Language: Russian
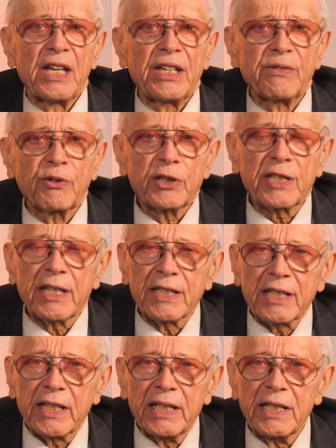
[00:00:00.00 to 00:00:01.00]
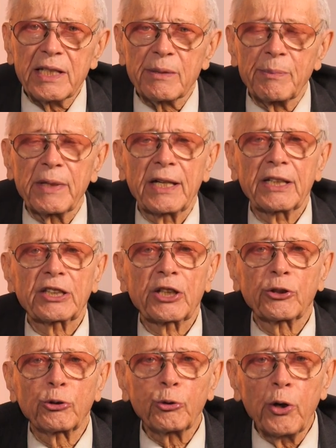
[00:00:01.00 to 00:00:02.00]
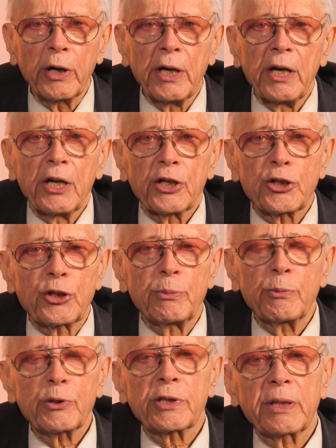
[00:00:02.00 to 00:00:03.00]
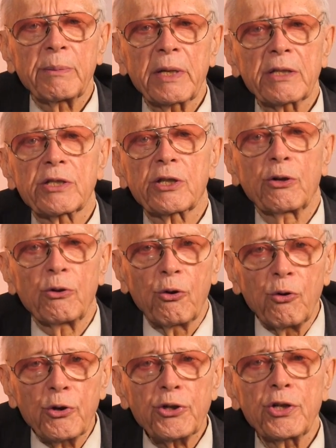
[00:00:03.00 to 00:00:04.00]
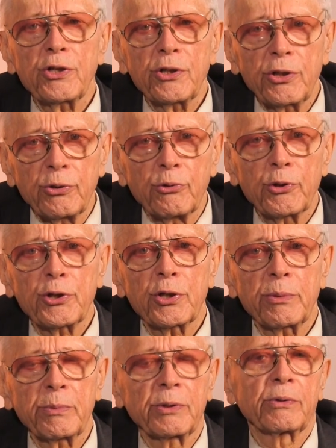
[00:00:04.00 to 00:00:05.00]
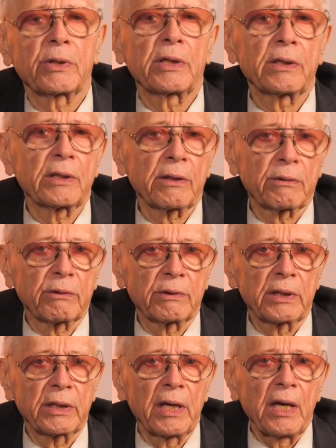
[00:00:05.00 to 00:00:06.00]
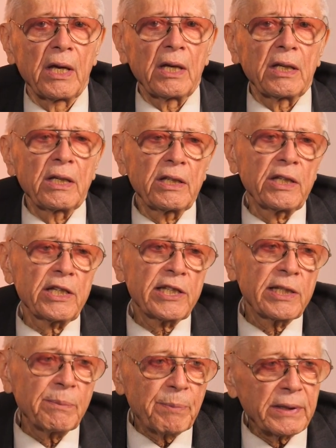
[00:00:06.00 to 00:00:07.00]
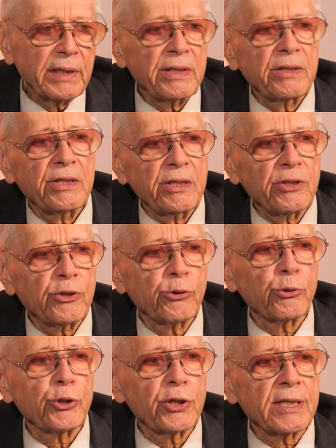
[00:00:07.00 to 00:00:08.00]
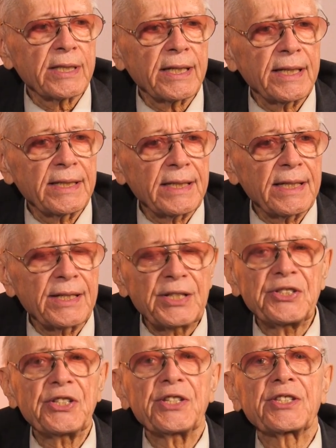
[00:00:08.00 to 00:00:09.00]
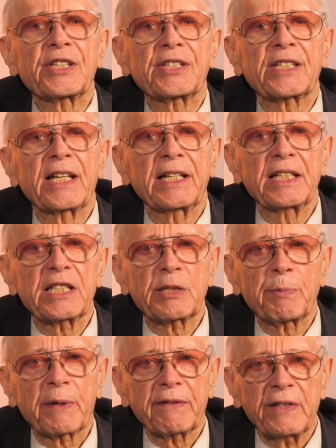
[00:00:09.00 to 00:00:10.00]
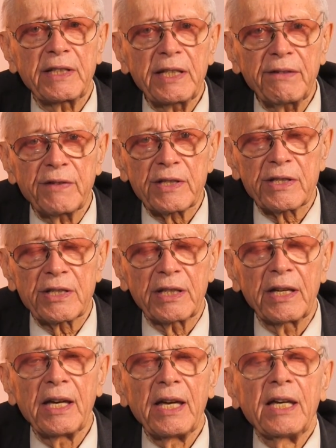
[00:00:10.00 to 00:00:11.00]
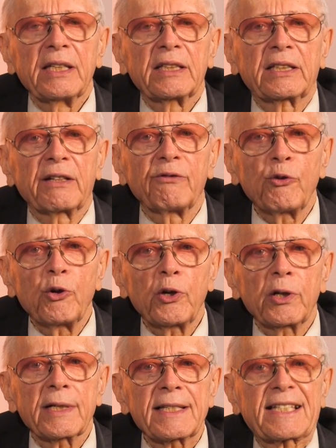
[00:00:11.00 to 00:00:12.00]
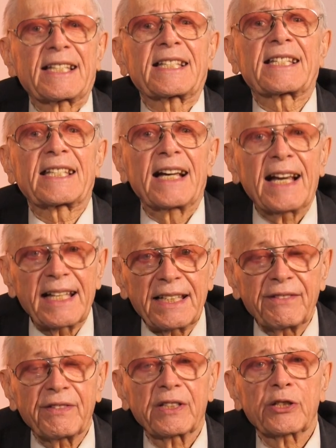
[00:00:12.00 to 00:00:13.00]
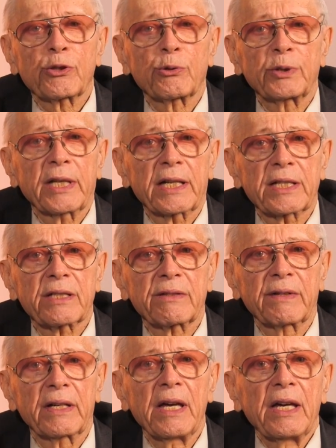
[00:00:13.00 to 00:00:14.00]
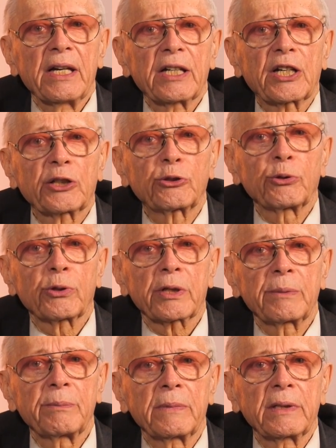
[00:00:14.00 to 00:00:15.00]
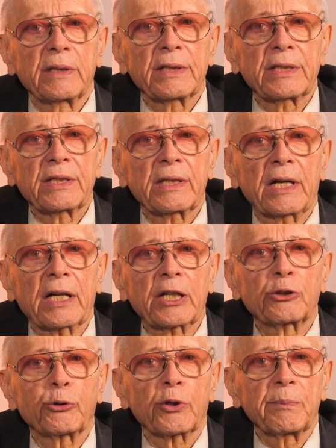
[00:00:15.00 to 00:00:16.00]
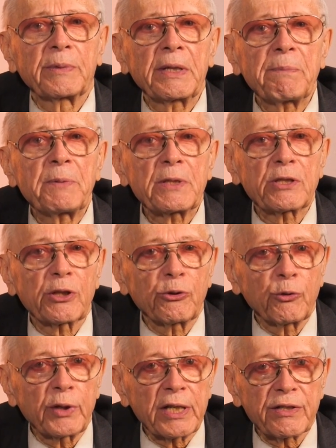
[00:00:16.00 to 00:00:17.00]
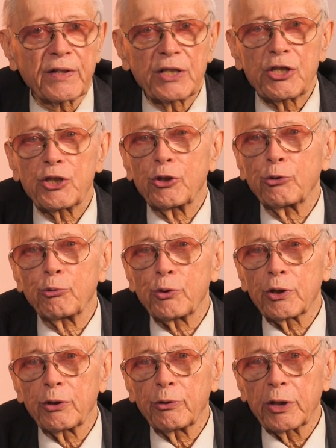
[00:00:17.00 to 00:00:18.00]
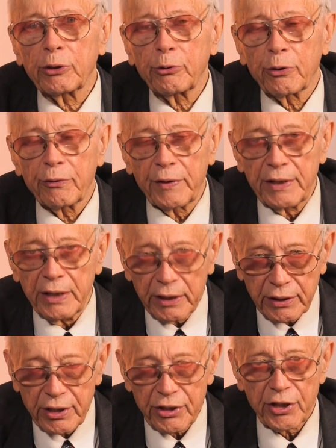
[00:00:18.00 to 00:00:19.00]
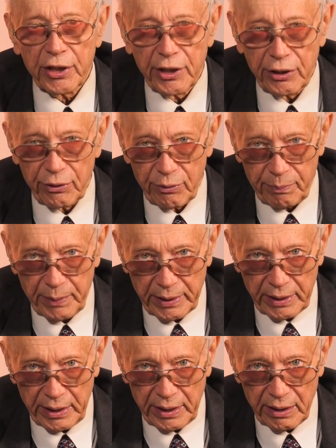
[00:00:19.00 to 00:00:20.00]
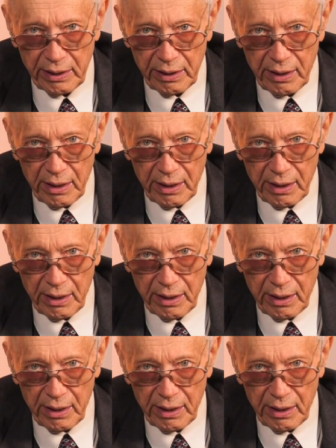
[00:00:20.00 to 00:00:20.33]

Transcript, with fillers: И вот социализм – это то, к чему стремятся очень и очень многие народы. И если подойти с точки зрения идей социальной справедливости, того социального государства, которым, о котором написано у нас в Конституции, но которого нет, к сожалению, пока –